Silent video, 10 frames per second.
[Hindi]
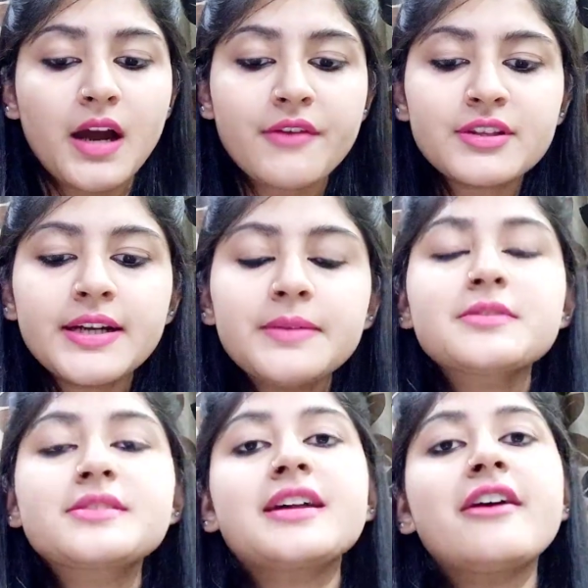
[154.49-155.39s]
आफ्टर
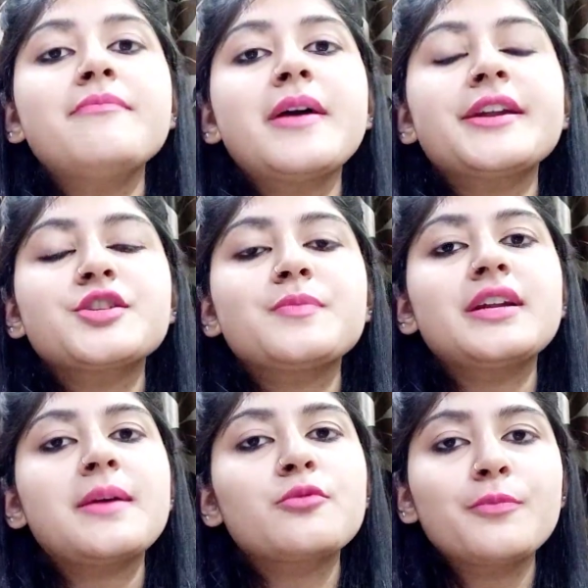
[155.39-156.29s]
दैट स्टाफ
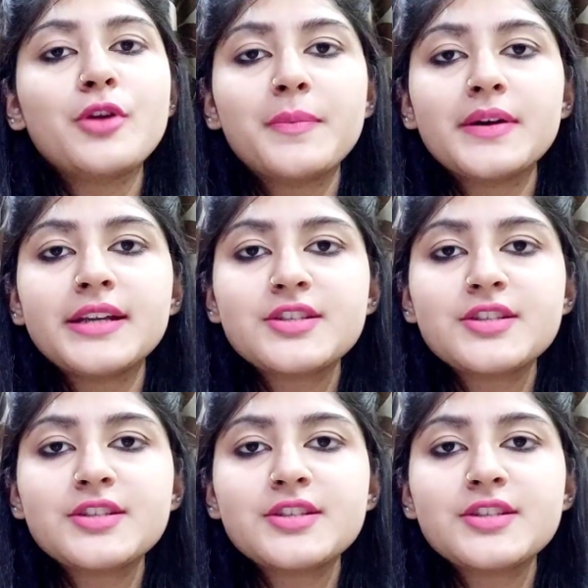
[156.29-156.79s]
मैनेजमेंट आपको प्रॉपरली